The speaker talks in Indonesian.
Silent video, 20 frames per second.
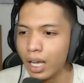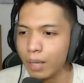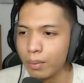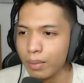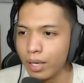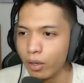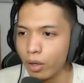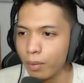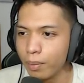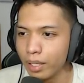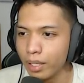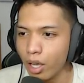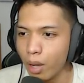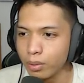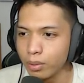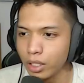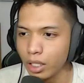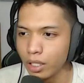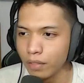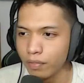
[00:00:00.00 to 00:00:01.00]
kemudian gue pergi
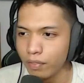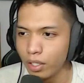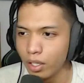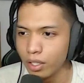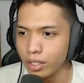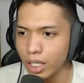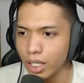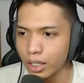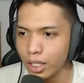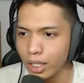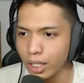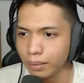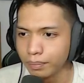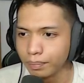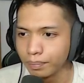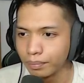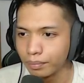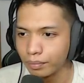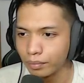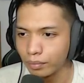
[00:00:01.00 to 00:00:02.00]
option video
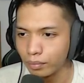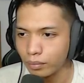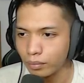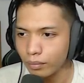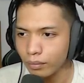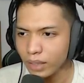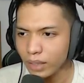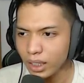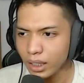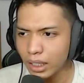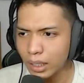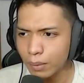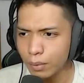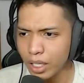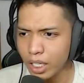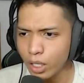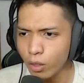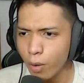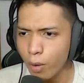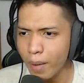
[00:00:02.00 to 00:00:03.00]
setting. Dan
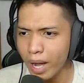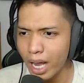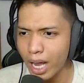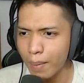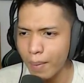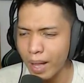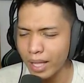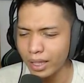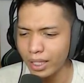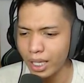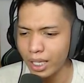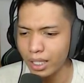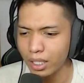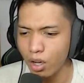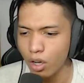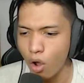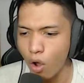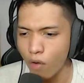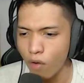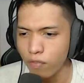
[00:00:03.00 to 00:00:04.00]
kemudian ini gue bakal matiin ke
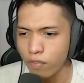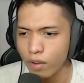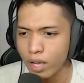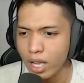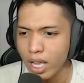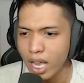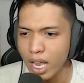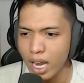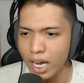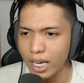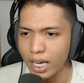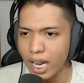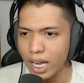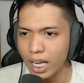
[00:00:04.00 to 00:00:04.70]
off. Dan